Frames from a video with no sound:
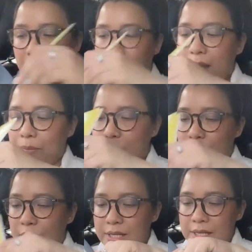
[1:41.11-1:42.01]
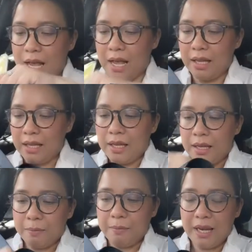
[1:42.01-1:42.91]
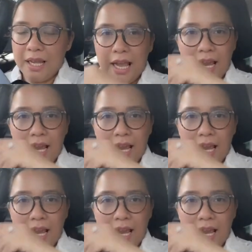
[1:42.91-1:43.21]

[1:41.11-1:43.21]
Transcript: At eh, tapos yung isa, binigay